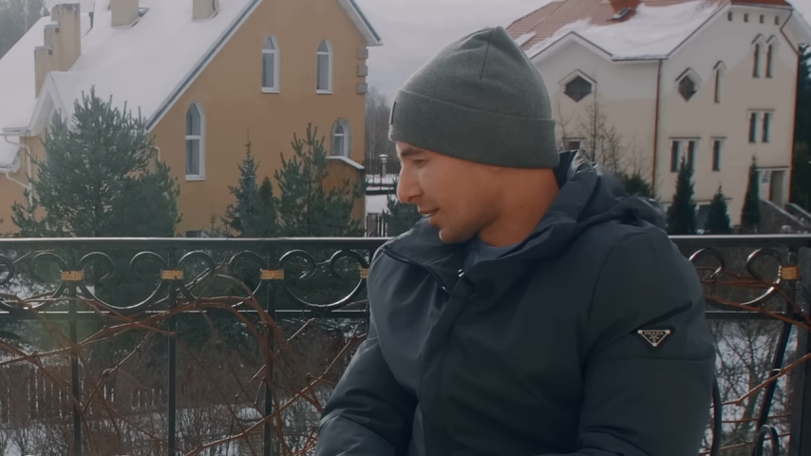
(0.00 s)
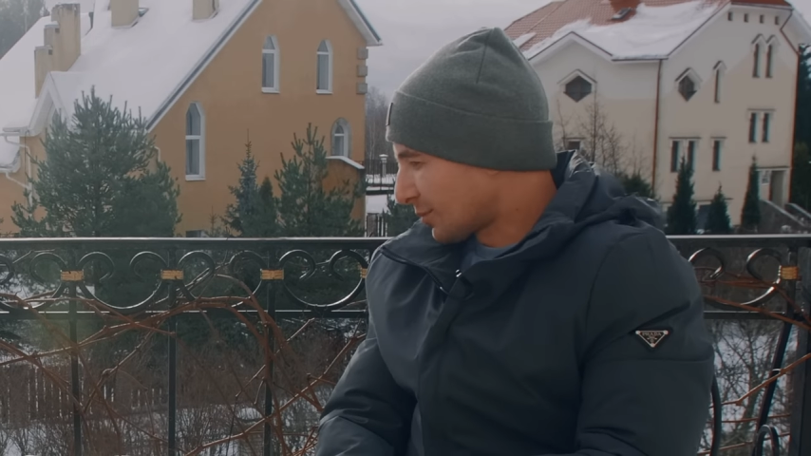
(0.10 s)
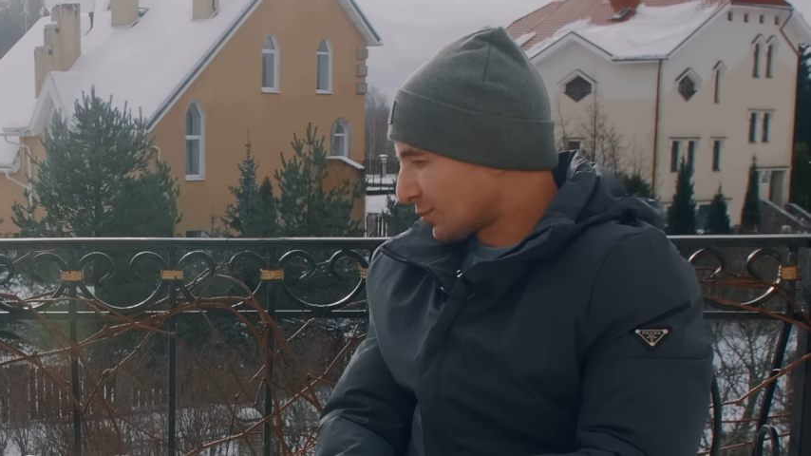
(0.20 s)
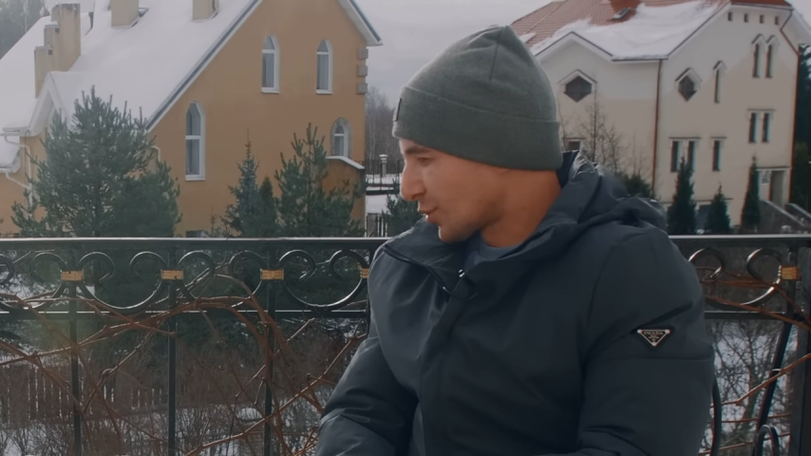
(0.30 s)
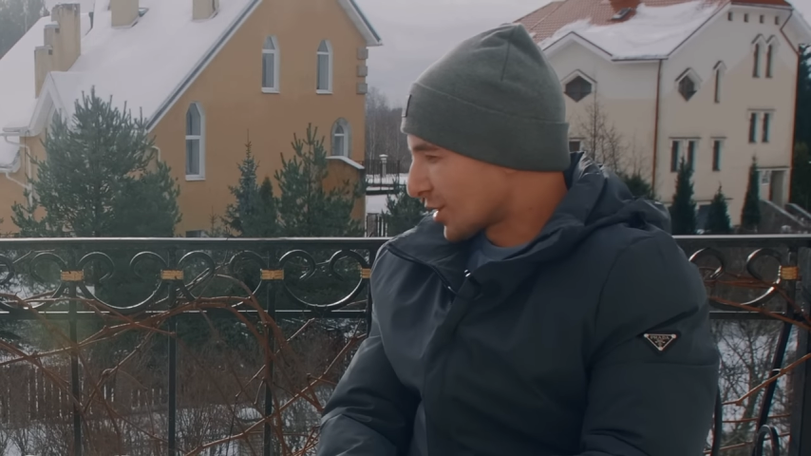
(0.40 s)

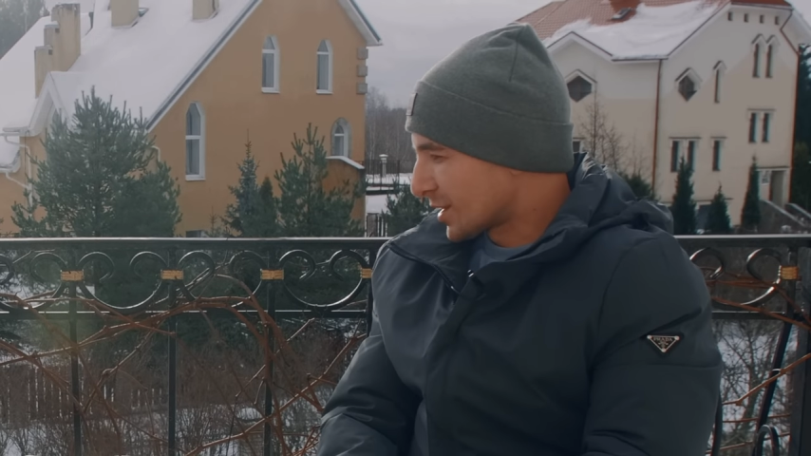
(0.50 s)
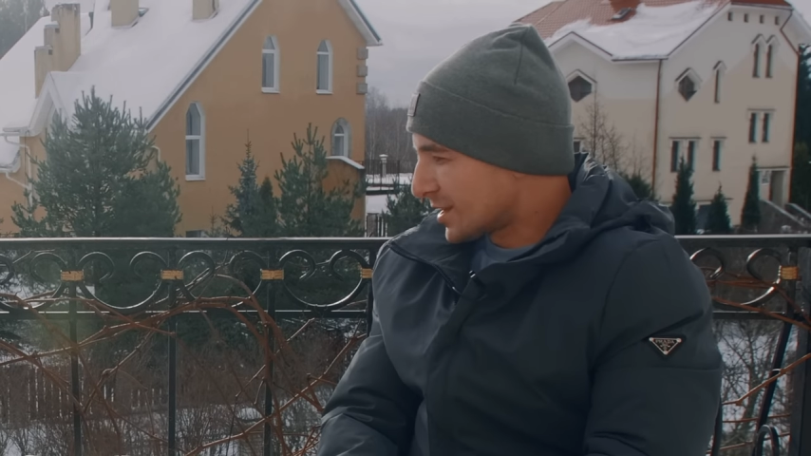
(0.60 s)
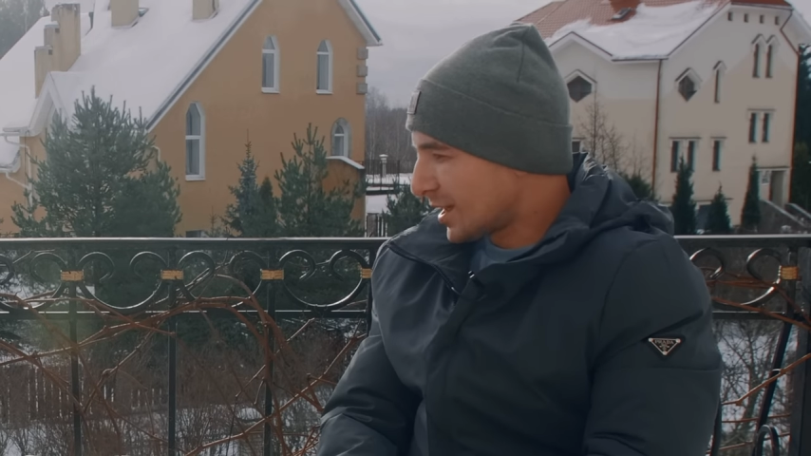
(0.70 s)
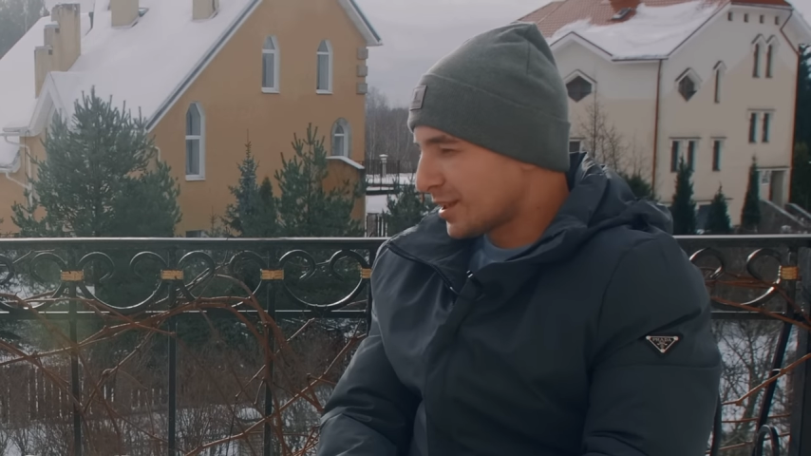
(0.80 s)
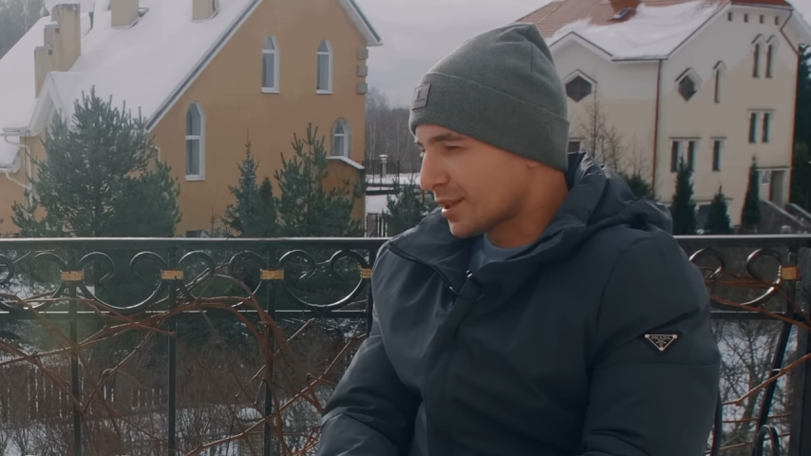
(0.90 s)
там немножко
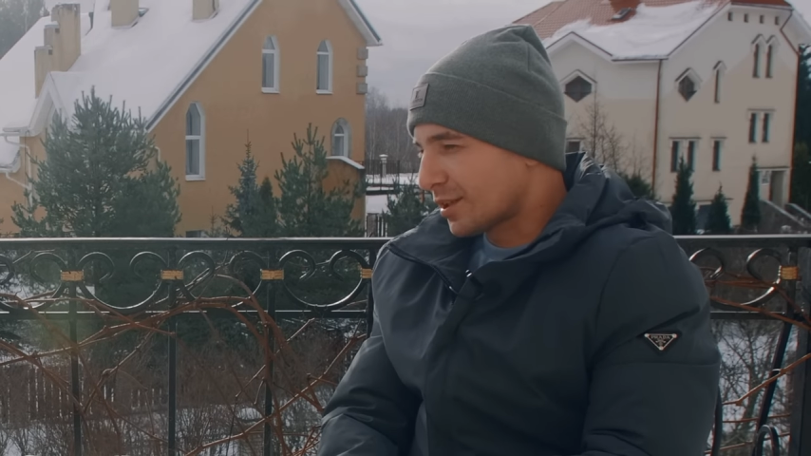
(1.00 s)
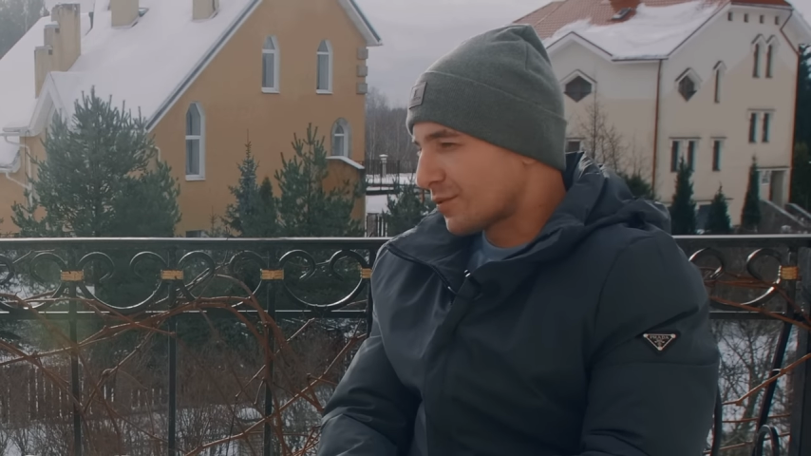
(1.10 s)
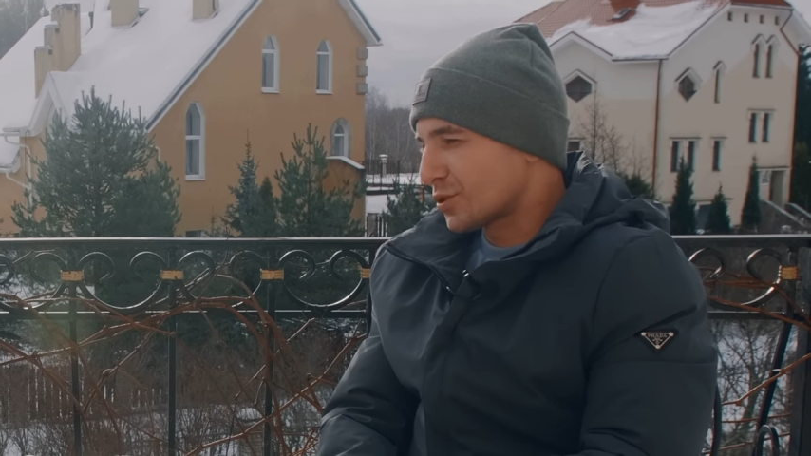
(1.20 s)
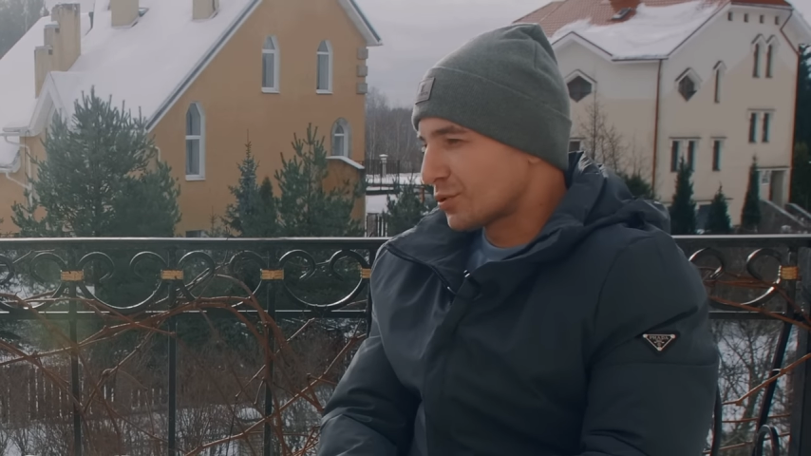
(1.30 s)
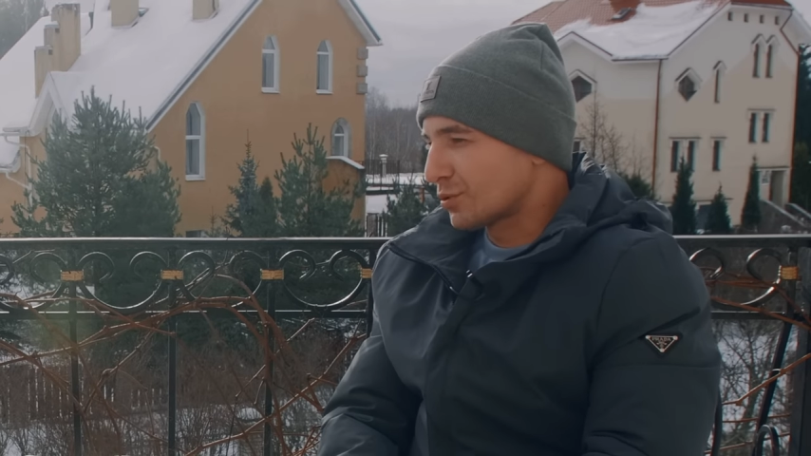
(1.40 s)
денег,
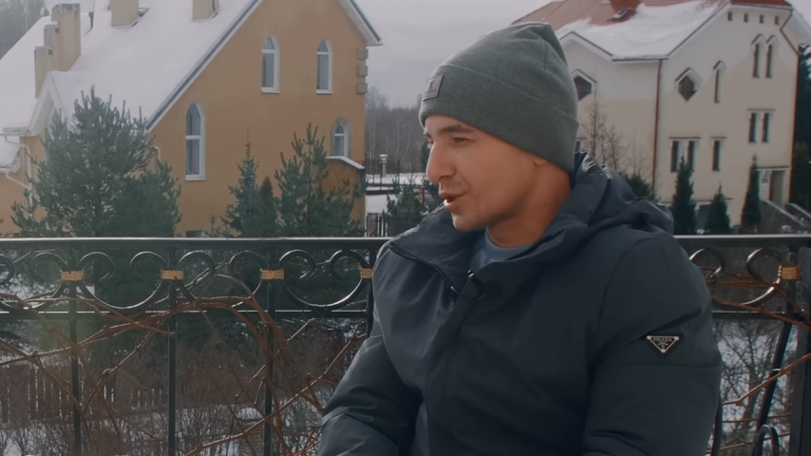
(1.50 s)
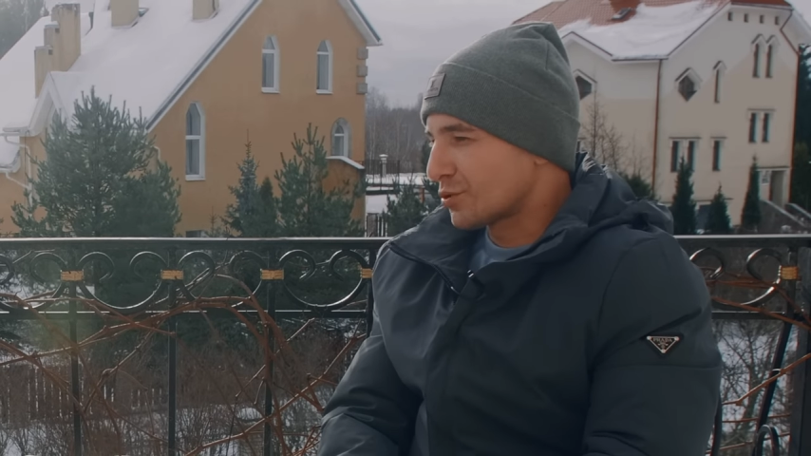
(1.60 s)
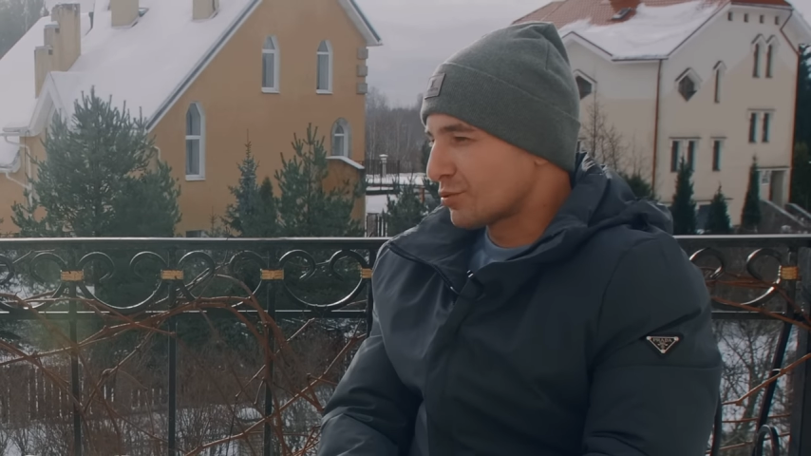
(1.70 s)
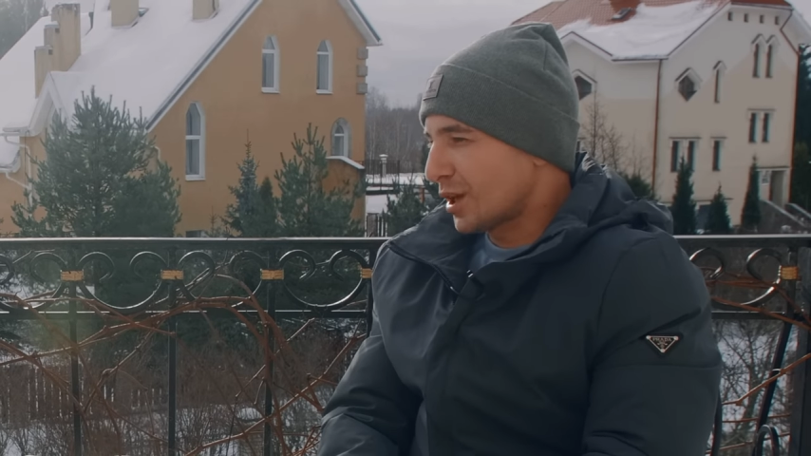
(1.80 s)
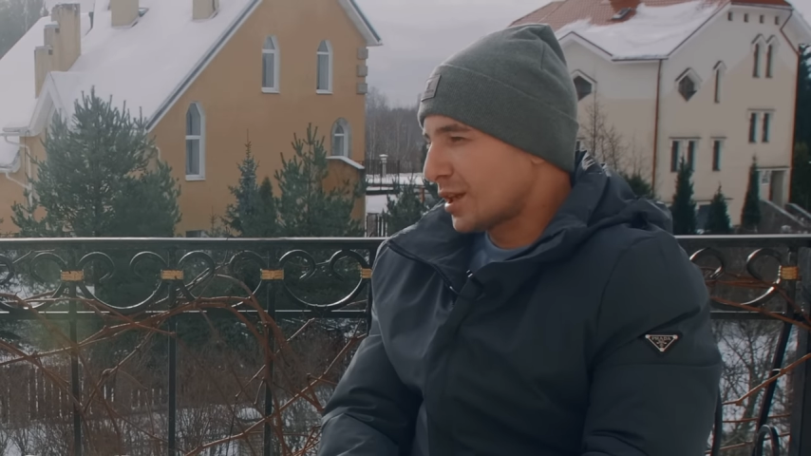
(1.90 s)
там все
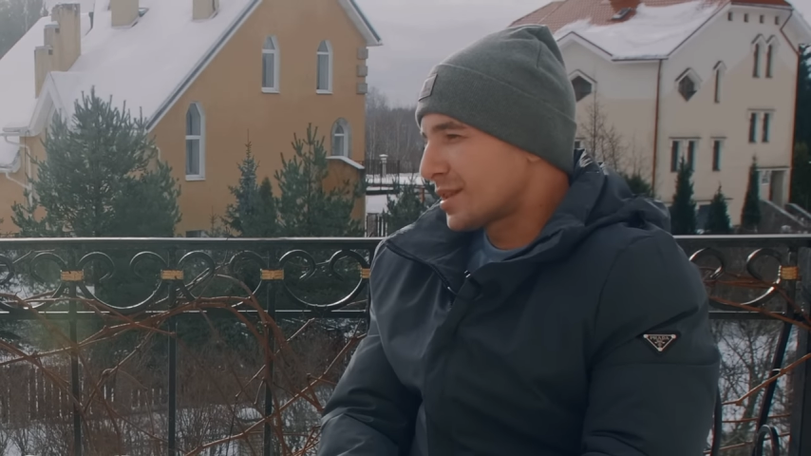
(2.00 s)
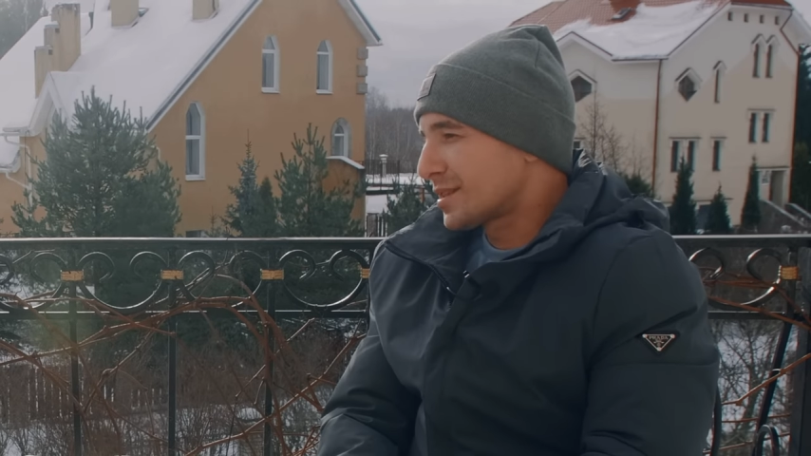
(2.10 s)
туда-сюда, и,